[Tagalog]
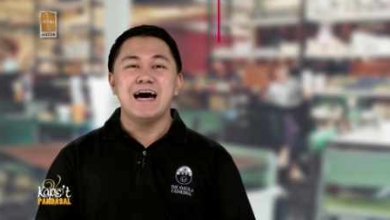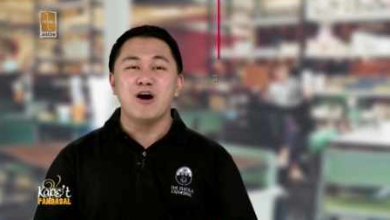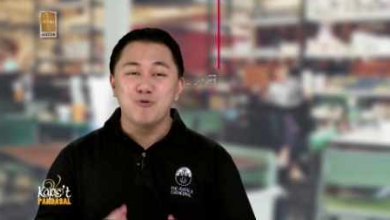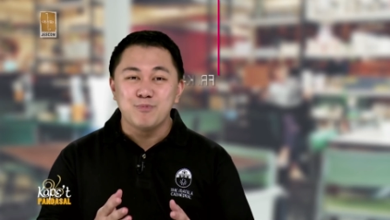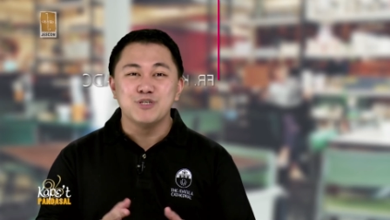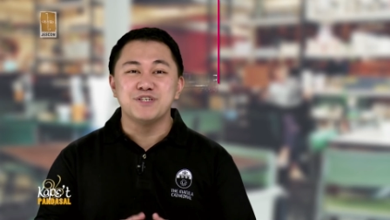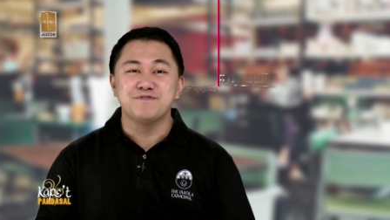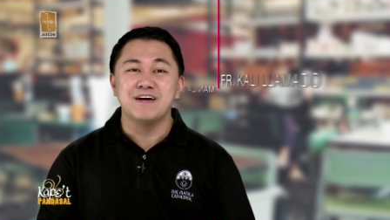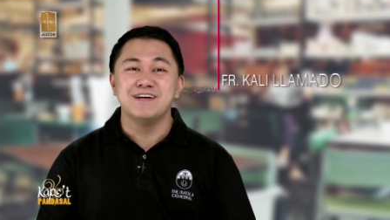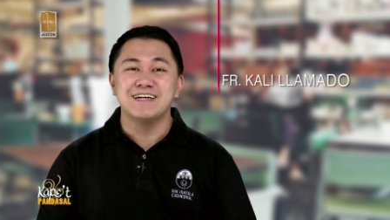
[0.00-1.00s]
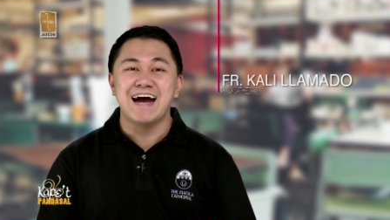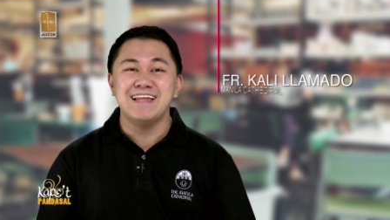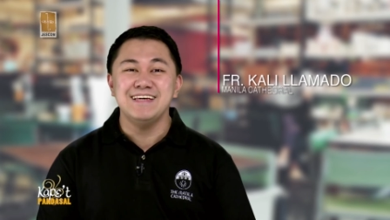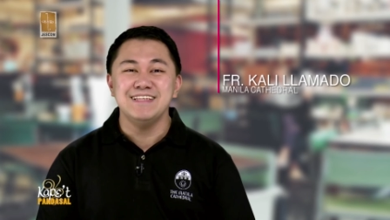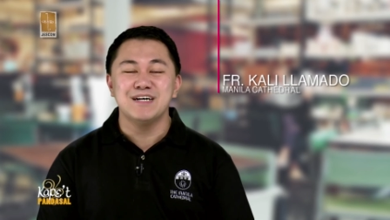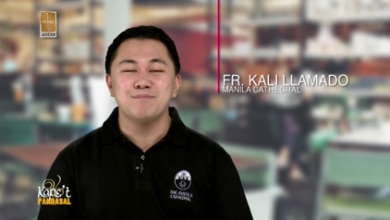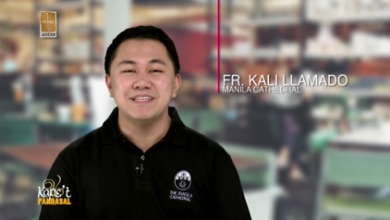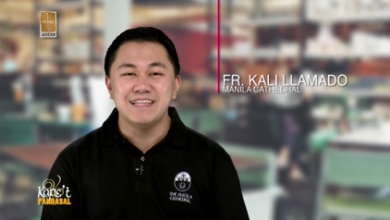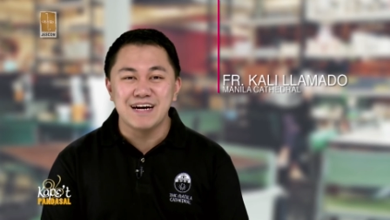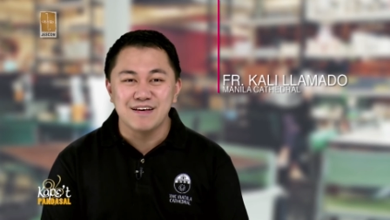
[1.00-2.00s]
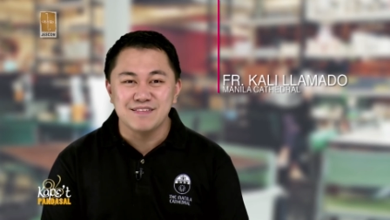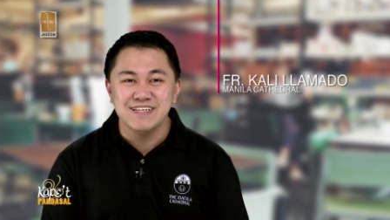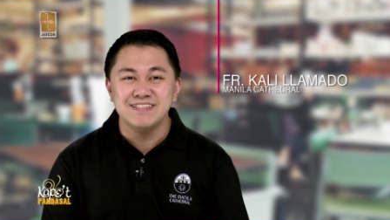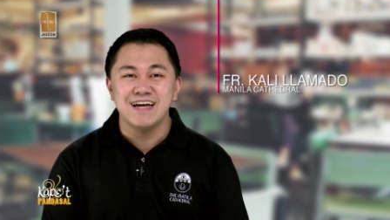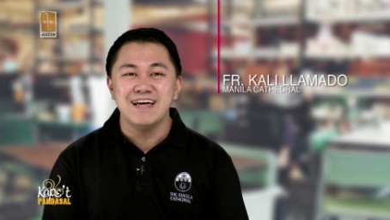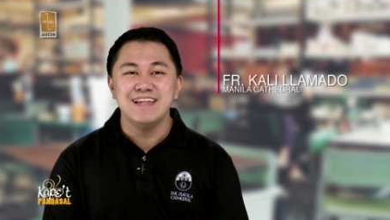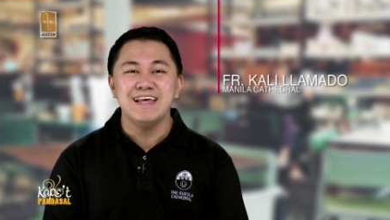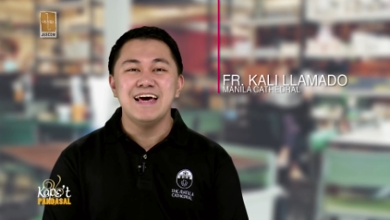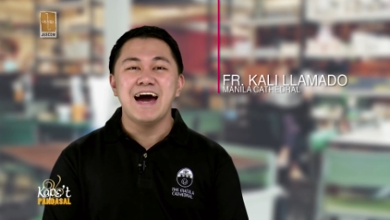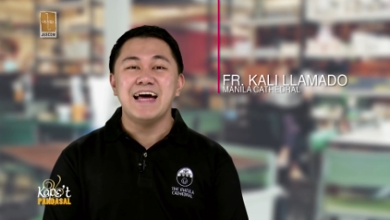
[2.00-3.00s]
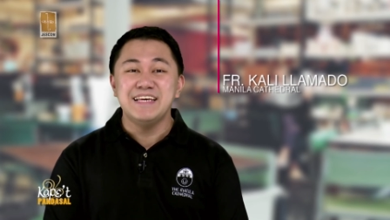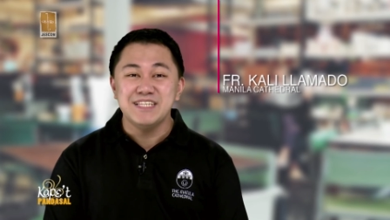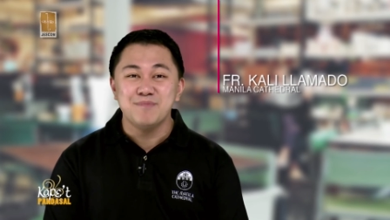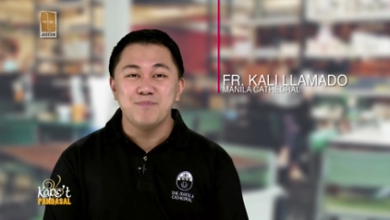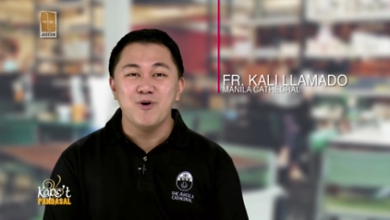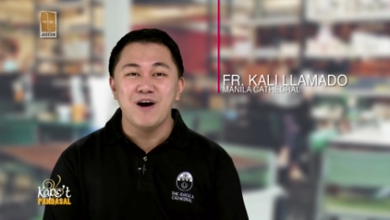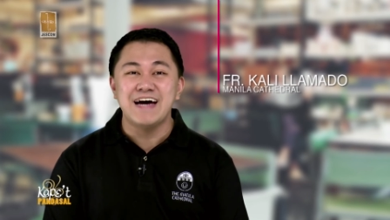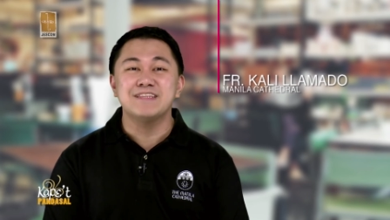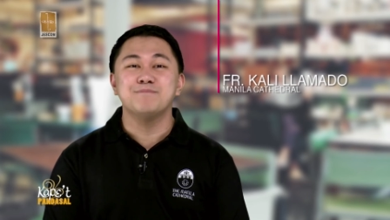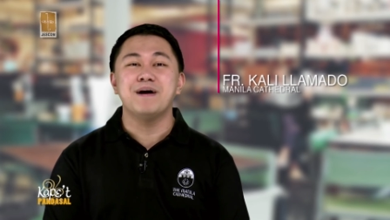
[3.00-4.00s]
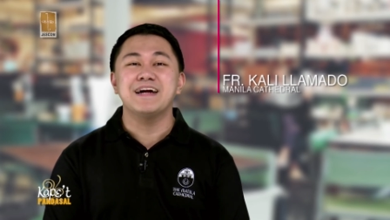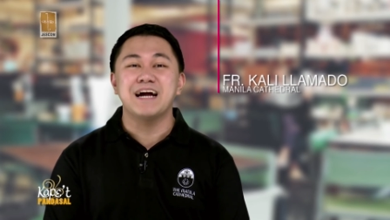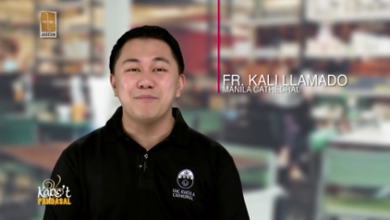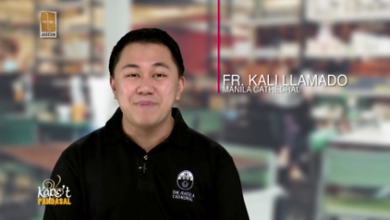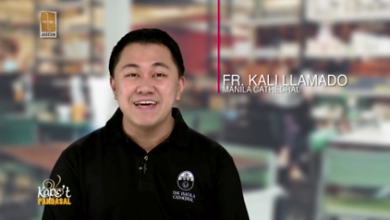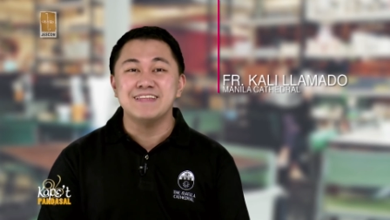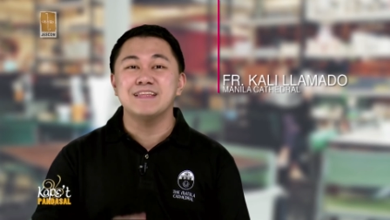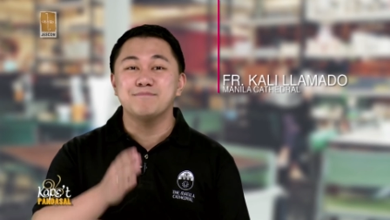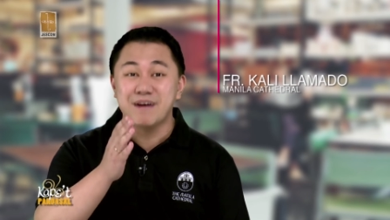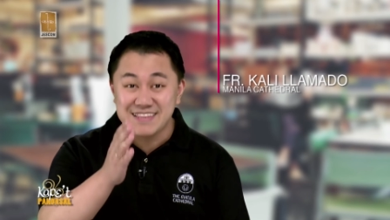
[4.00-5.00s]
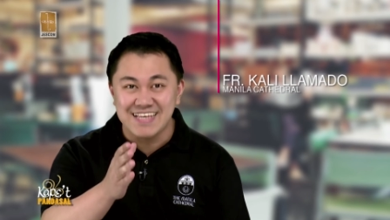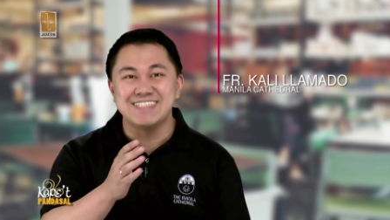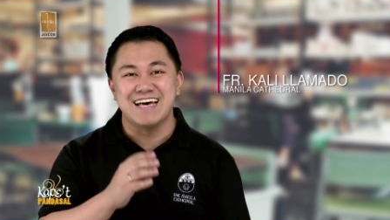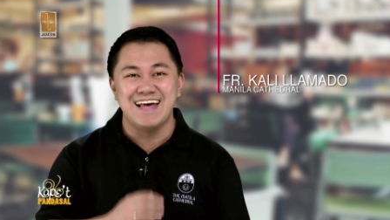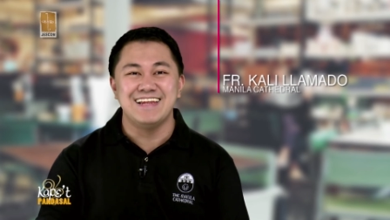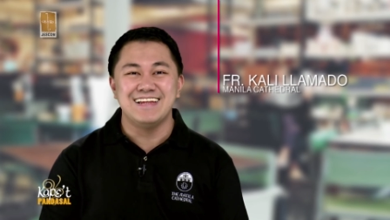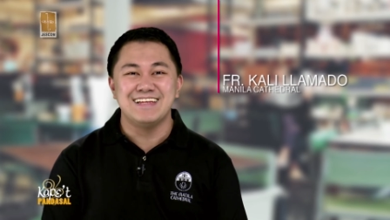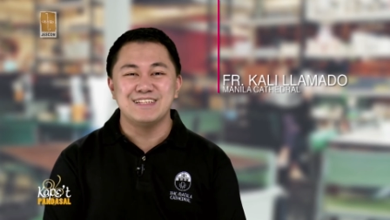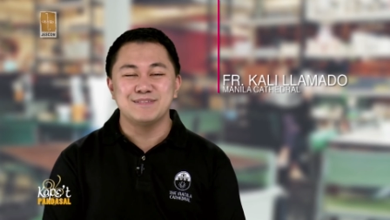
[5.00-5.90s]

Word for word: Ako po si Father Kali ng Manila Cathedral. Halina po at magkapit pandasal.